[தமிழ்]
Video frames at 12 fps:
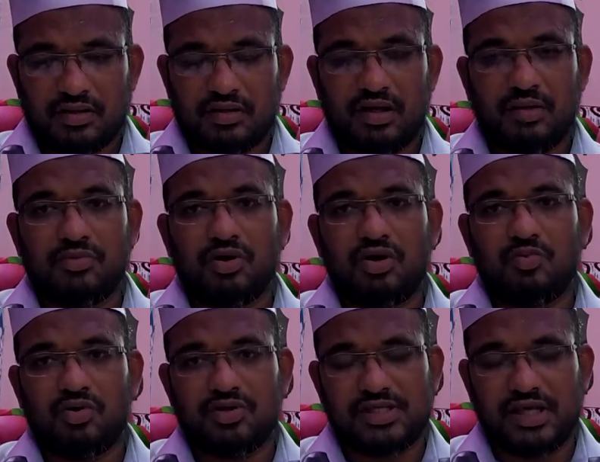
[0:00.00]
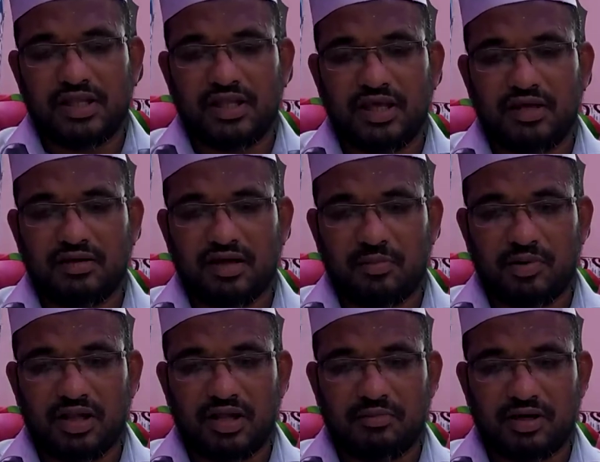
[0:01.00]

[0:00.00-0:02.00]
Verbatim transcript: தினந்தோறும் ஒரு செய்தி ரமலான்